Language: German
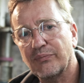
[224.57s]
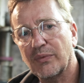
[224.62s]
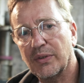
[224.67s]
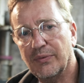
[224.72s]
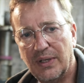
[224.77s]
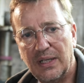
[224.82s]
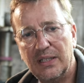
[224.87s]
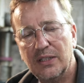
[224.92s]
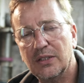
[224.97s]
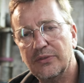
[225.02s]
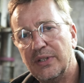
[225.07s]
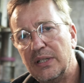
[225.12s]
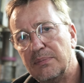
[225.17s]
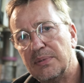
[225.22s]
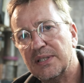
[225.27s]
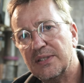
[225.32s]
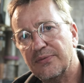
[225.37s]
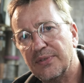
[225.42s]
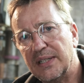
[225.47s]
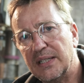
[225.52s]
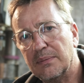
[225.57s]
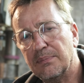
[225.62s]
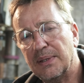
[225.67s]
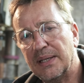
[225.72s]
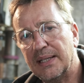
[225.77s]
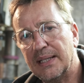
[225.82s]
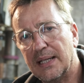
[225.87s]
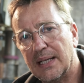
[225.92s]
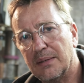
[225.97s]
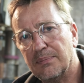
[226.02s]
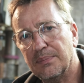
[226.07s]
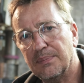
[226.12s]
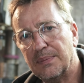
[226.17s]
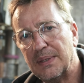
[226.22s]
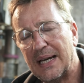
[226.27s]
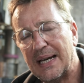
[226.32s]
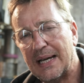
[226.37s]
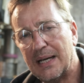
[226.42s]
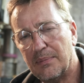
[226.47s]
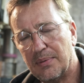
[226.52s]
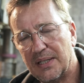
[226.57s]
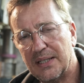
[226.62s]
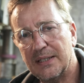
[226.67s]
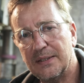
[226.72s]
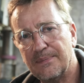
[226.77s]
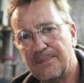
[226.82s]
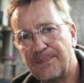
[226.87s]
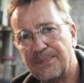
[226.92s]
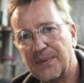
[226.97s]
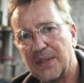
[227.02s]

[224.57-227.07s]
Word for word: weil ich ein Wilbers-Federbein habe, aber